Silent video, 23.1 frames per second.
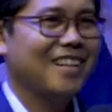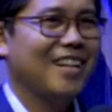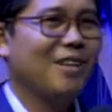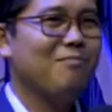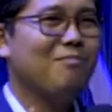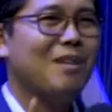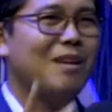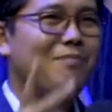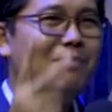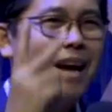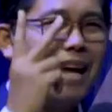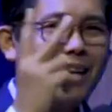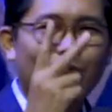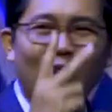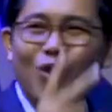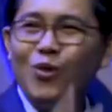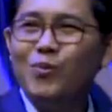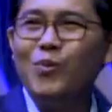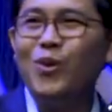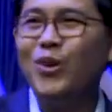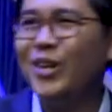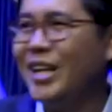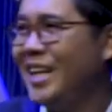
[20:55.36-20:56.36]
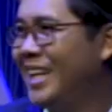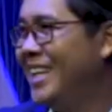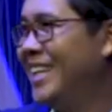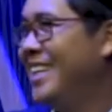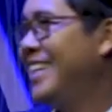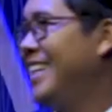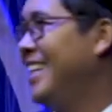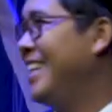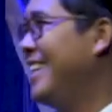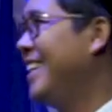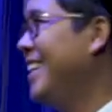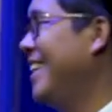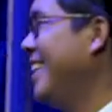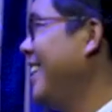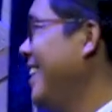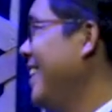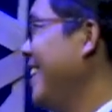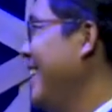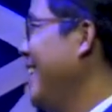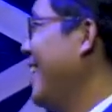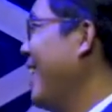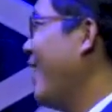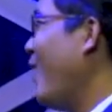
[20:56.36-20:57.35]
Đâm bấy bàn con mùi này,
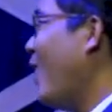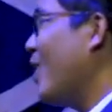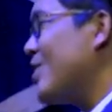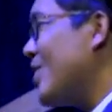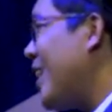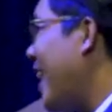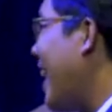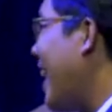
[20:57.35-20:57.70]
gọt